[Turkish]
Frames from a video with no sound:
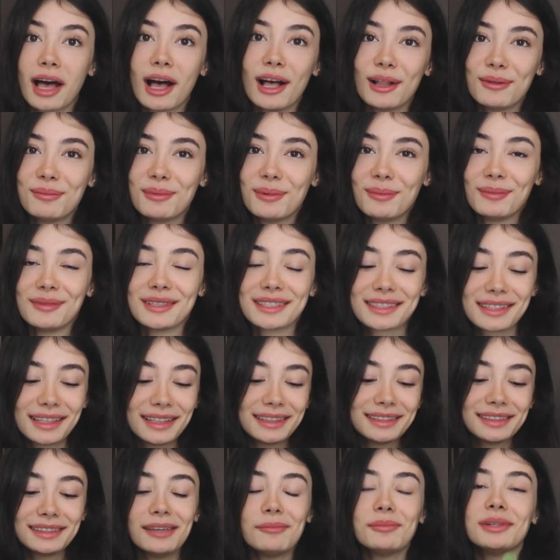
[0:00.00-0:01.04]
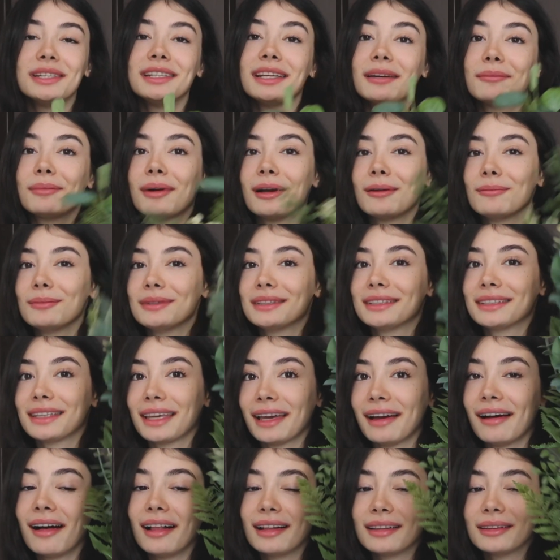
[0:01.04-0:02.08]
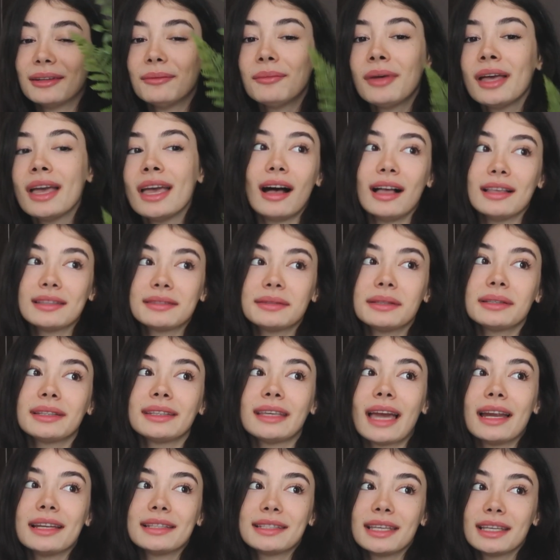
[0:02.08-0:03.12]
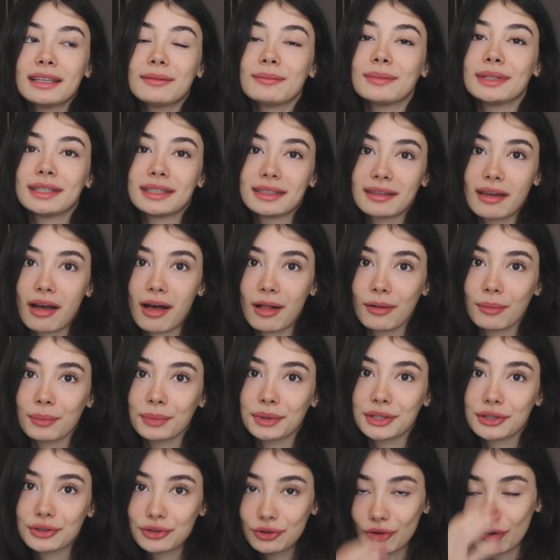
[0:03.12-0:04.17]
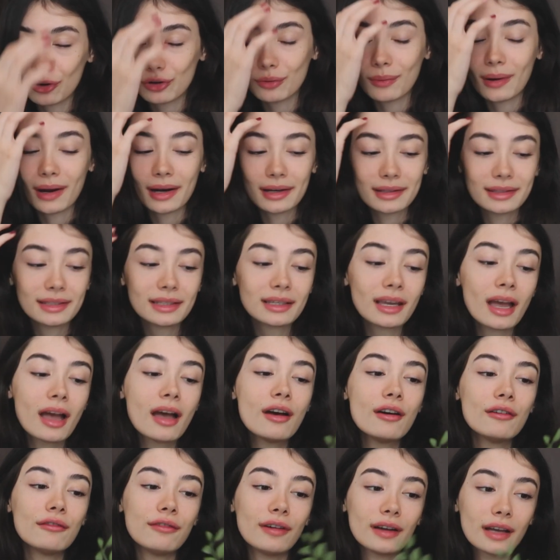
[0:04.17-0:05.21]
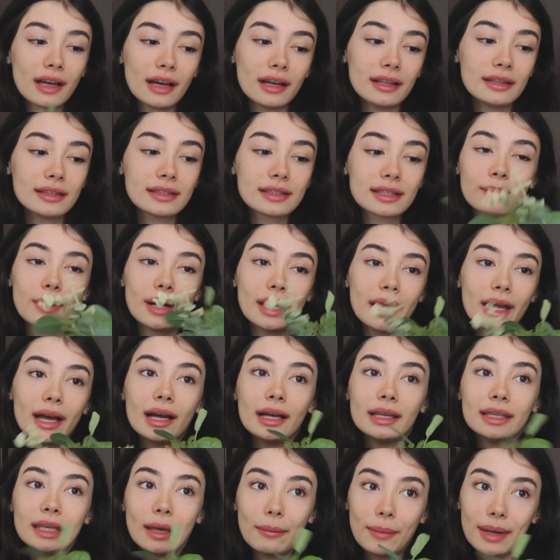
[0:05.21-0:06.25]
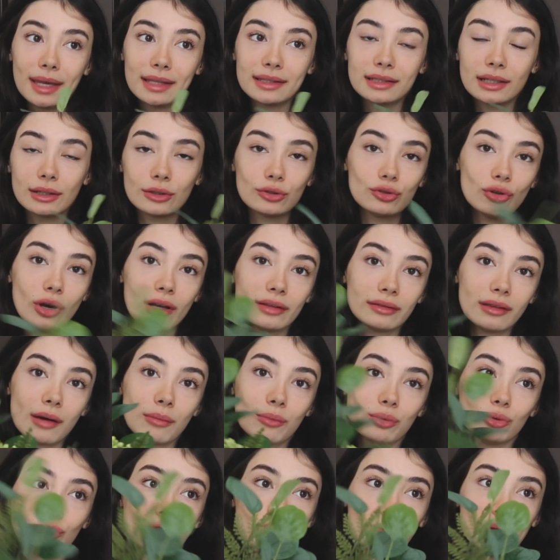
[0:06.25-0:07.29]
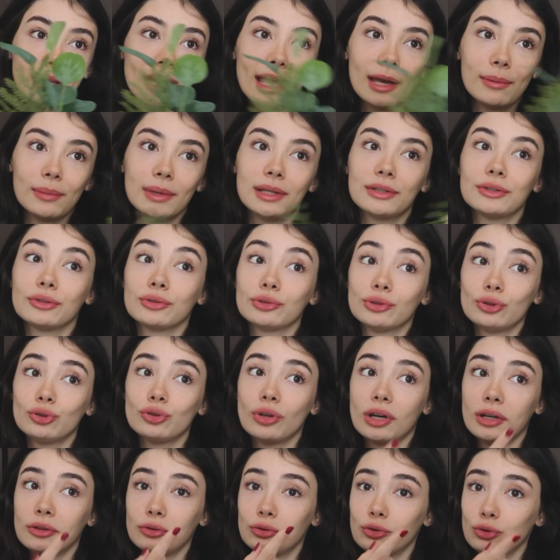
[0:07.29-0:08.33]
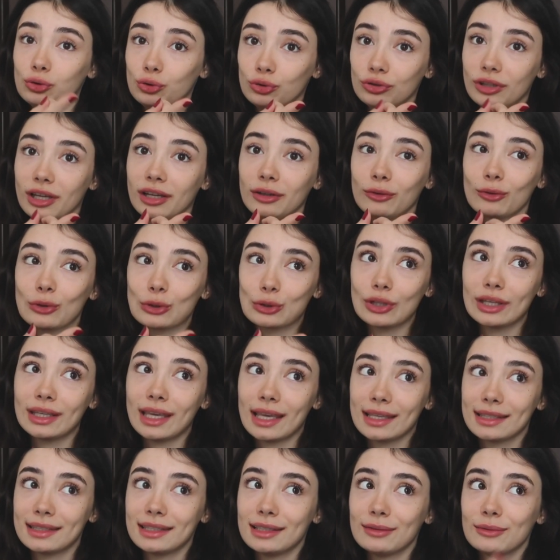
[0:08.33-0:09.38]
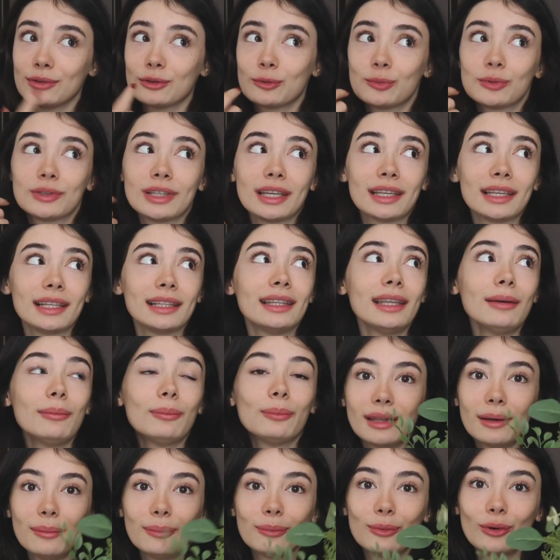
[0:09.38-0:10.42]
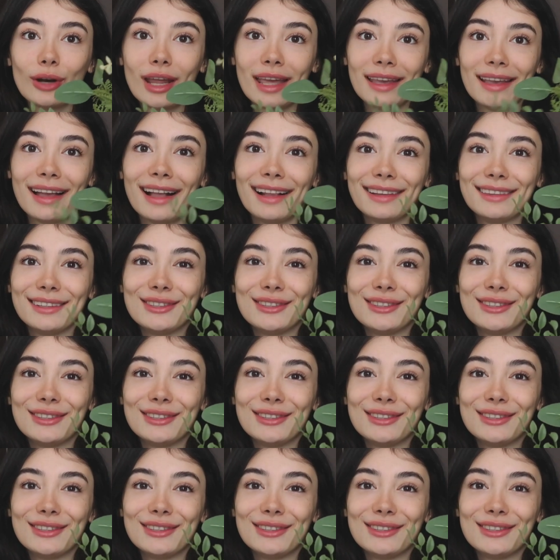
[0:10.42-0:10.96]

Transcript: kalmaması adına bir yapay bitki aldım. Aslında gerçek bitki almak istiyorum artık. Fakat Maya yemeye çalışıyor. Hatta bunu bile yemeye çalışıyor. Şu an şurada gözüne kestirmiş bir şekilde. Hatta buraya geldi